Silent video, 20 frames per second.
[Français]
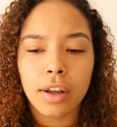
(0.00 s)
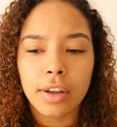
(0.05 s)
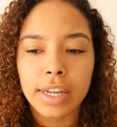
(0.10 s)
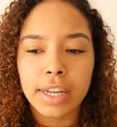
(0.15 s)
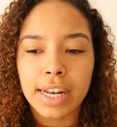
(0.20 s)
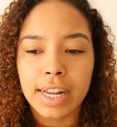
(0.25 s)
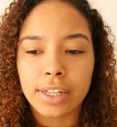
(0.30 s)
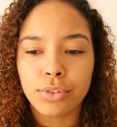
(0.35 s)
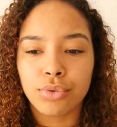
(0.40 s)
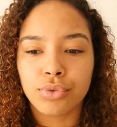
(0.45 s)

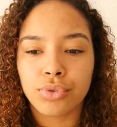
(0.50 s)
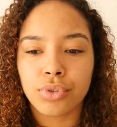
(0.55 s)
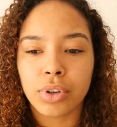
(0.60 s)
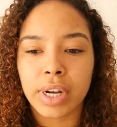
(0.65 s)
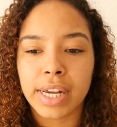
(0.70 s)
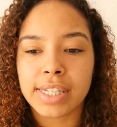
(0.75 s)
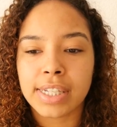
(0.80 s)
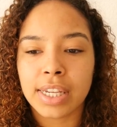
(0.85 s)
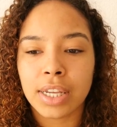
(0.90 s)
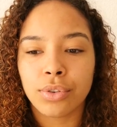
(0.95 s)
il a toujours
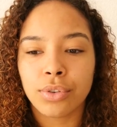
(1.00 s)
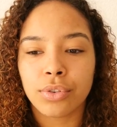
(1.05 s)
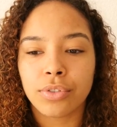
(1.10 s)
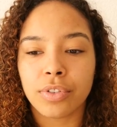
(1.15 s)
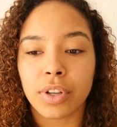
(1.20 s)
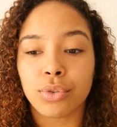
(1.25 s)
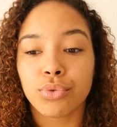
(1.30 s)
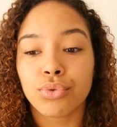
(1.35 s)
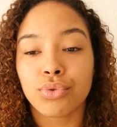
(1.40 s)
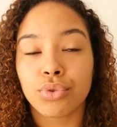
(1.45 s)
essayé de,
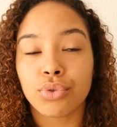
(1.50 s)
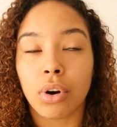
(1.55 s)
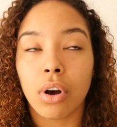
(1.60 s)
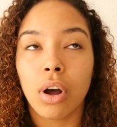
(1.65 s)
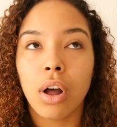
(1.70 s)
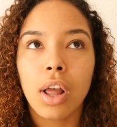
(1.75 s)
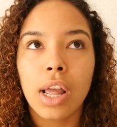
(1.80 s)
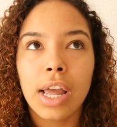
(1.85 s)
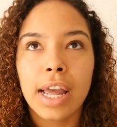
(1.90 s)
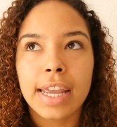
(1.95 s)
enfin toujours,
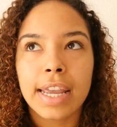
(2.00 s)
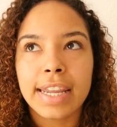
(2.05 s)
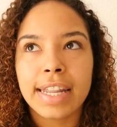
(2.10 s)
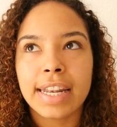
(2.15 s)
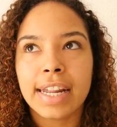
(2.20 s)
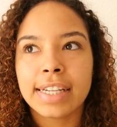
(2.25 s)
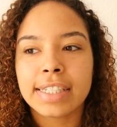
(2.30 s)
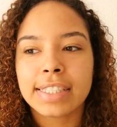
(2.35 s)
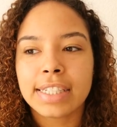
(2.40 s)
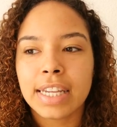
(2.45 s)

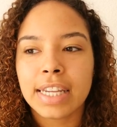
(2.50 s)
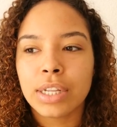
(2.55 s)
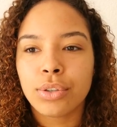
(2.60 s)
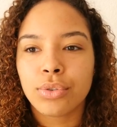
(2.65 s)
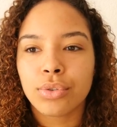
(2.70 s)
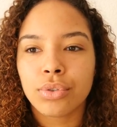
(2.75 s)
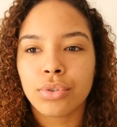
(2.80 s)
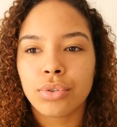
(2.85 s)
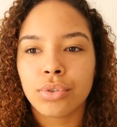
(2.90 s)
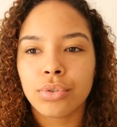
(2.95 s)
il a essayé
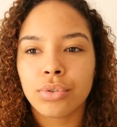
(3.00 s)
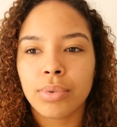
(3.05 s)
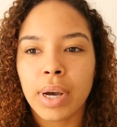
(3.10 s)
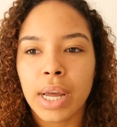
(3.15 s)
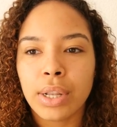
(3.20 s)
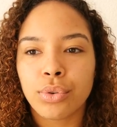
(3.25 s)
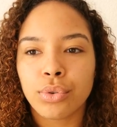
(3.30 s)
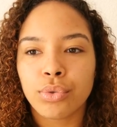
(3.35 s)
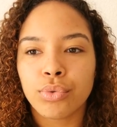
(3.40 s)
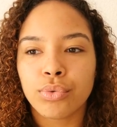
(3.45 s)
de,
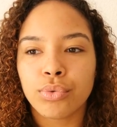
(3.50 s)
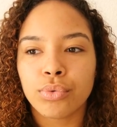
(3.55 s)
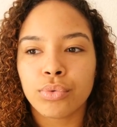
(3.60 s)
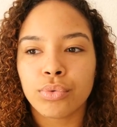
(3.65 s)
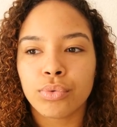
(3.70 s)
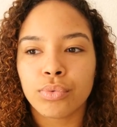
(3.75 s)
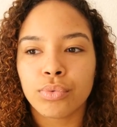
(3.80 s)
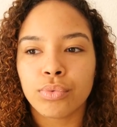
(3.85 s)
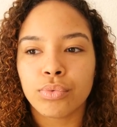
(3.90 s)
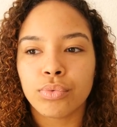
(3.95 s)
ouais, de
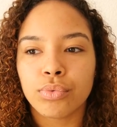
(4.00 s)
nous